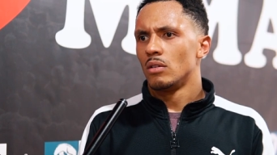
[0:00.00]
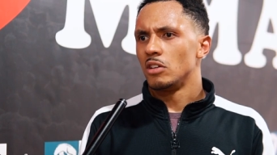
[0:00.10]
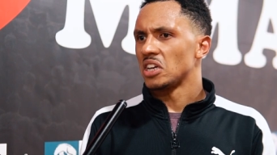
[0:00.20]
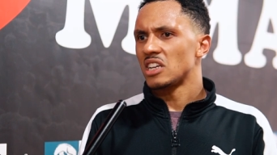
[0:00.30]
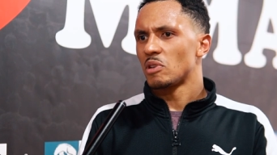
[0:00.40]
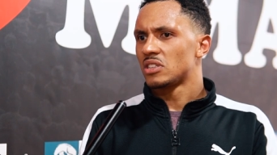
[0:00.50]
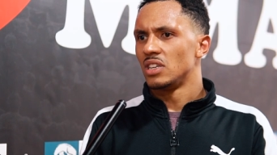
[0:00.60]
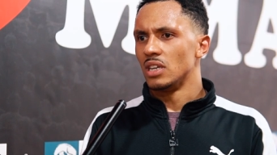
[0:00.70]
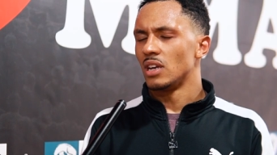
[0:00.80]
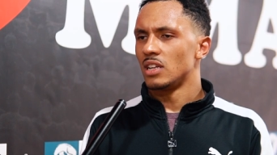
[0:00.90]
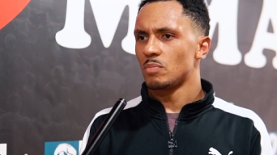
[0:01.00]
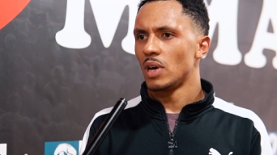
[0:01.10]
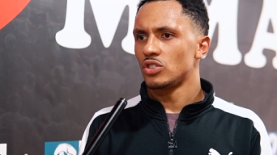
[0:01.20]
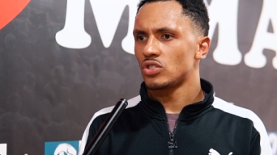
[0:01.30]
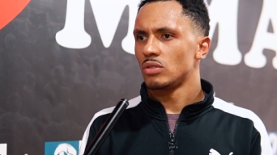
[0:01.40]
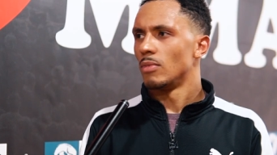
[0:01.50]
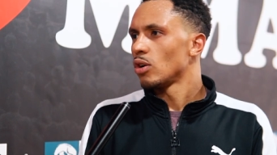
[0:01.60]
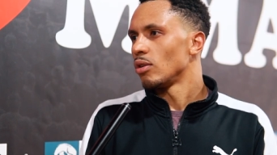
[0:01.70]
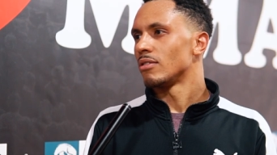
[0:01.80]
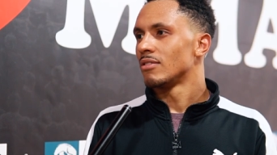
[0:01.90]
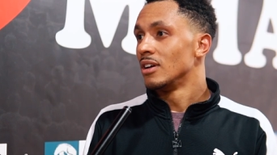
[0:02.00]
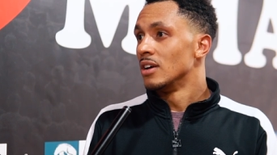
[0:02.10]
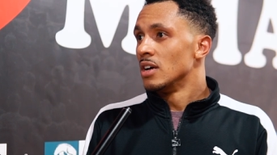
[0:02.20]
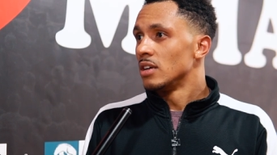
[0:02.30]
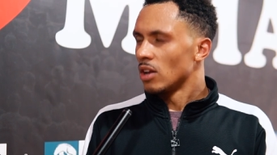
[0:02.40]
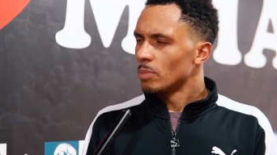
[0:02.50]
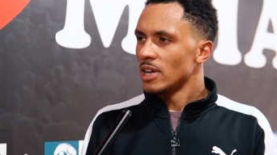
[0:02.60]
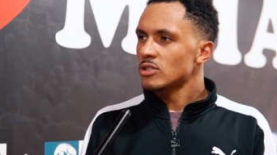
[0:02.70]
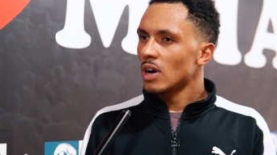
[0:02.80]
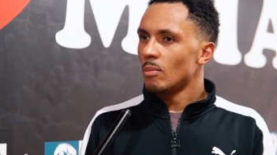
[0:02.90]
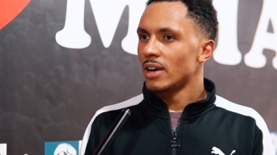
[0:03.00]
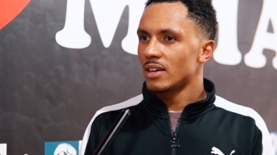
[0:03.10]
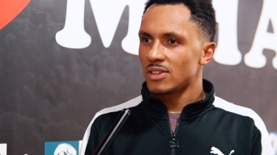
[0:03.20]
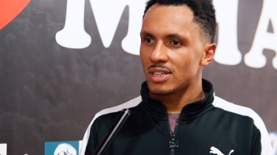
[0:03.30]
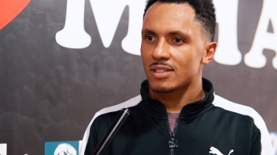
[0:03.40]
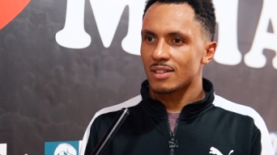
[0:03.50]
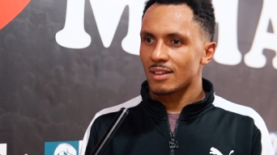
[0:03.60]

Ich respektiere ihn als Mensch. Mal gucken. Ich glaube, der ist sogar mein Gewicht.